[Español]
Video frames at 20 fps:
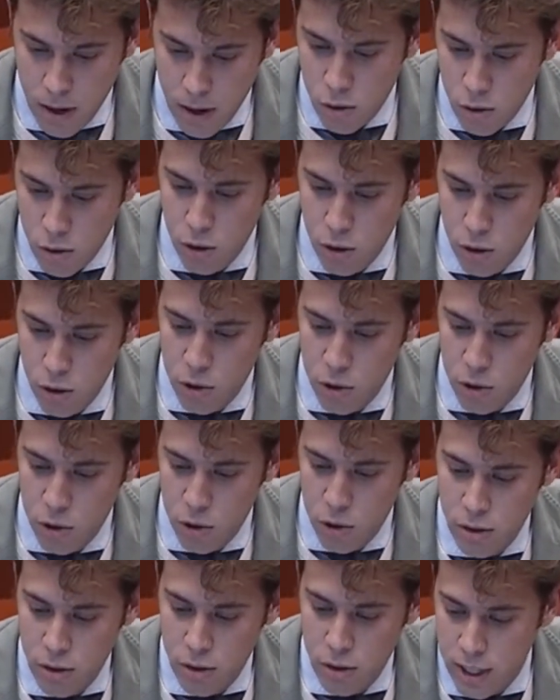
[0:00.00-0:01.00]
En los
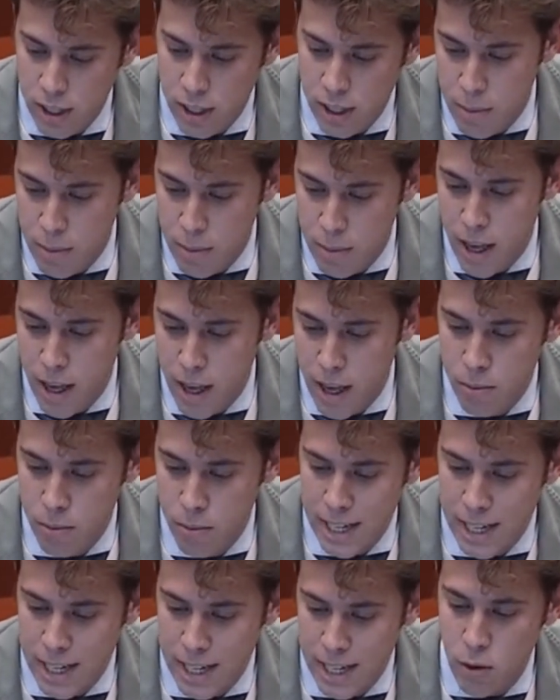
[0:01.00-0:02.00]
últimos años se han
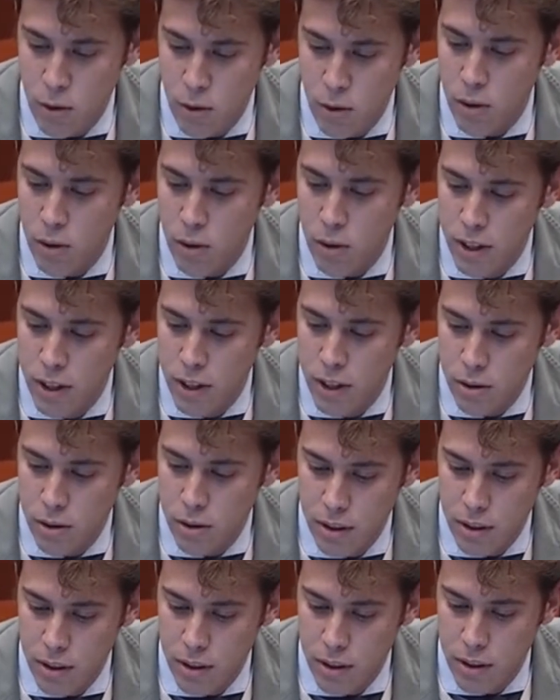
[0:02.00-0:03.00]
derapidado más de
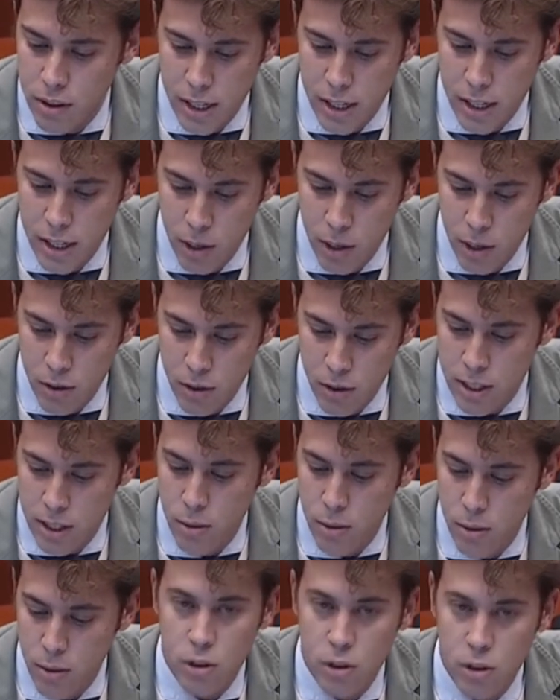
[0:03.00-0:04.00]
416
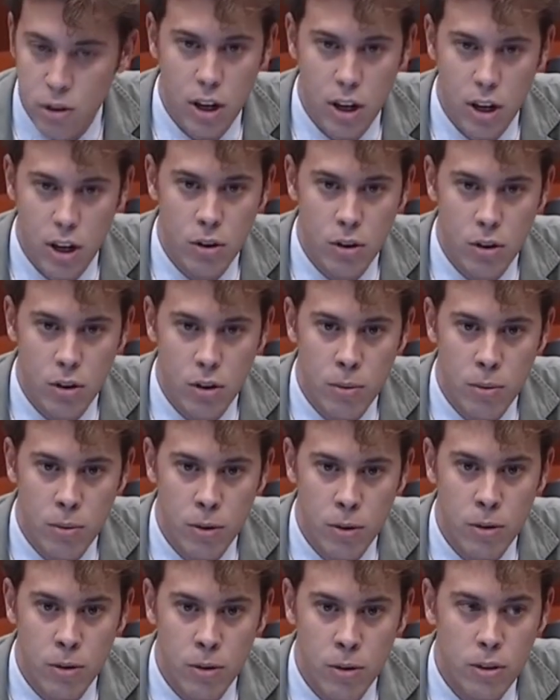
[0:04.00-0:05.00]
millones de euros, tal y
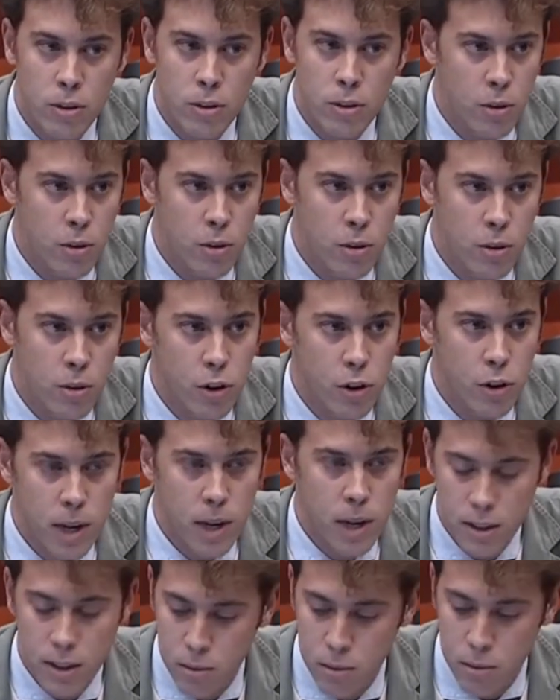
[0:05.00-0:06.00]
como, tal y como
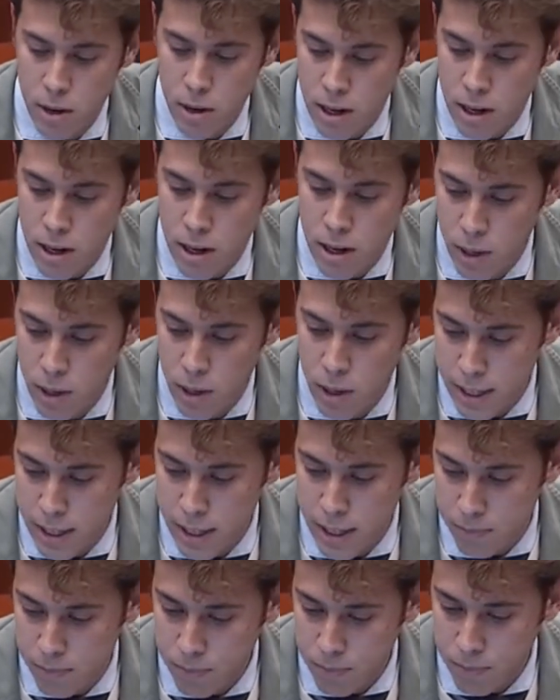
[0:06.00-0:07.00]
informa el Tribunal de
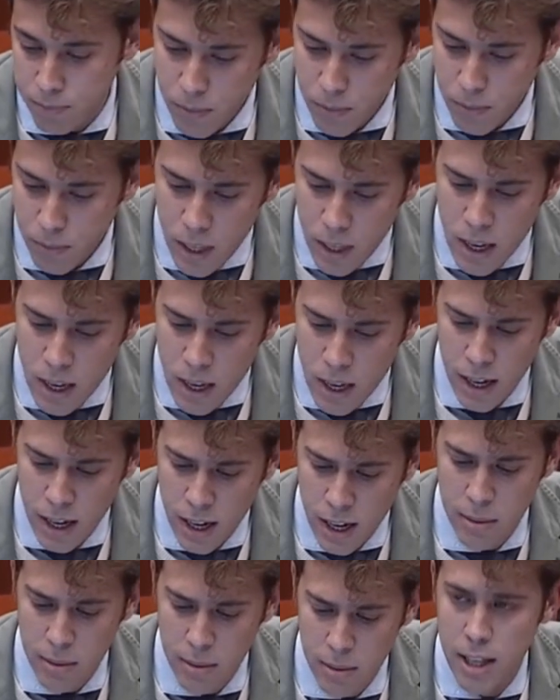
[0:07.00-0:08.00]
Cuentas,
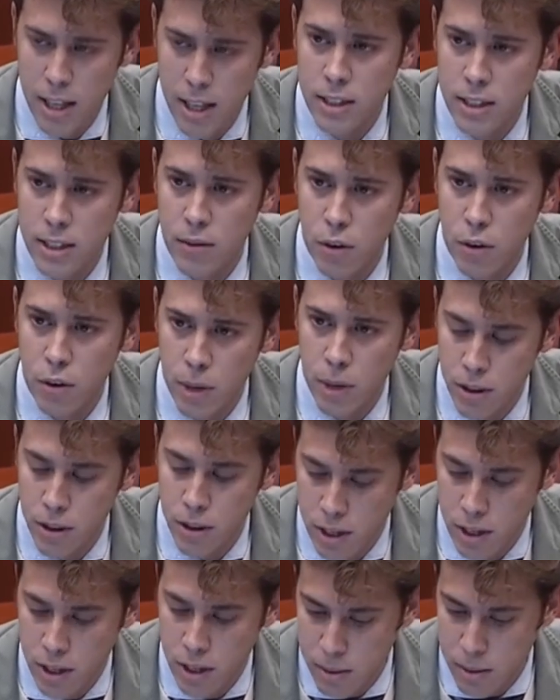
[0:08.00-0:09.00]
en actividades de
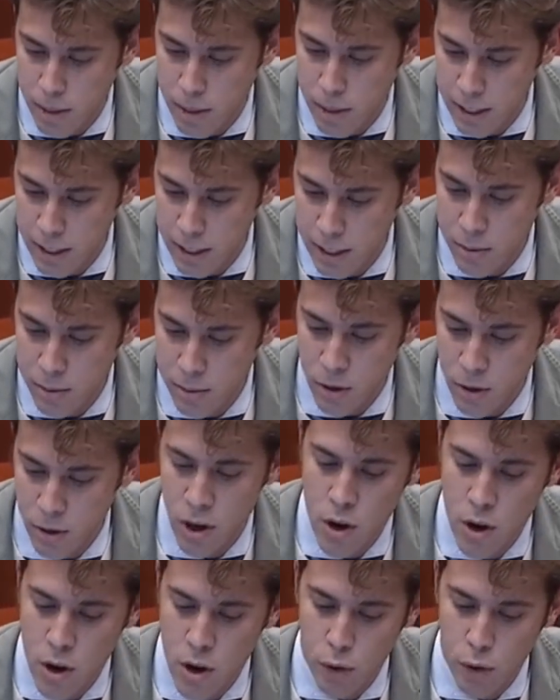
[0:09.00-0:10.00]
fomento del
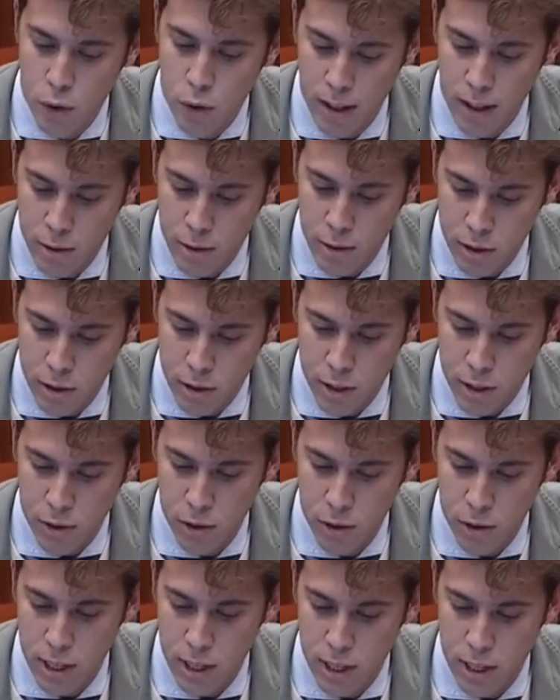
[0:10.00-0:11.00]
separatismo fuera de
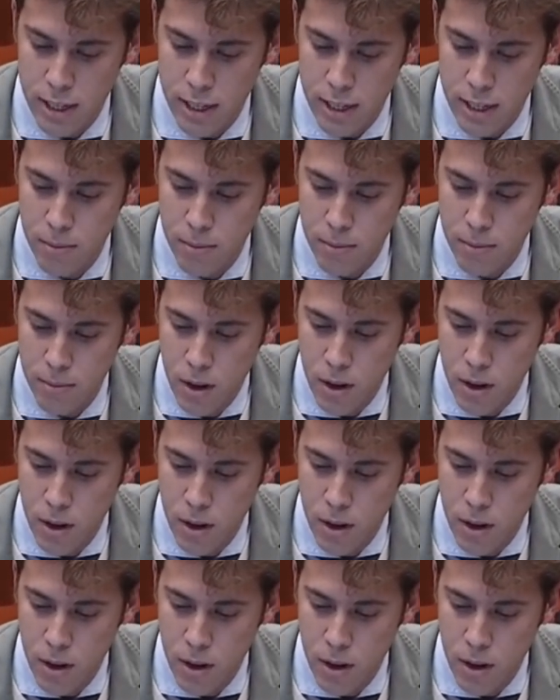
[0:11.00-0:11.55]
nuestras fronteras.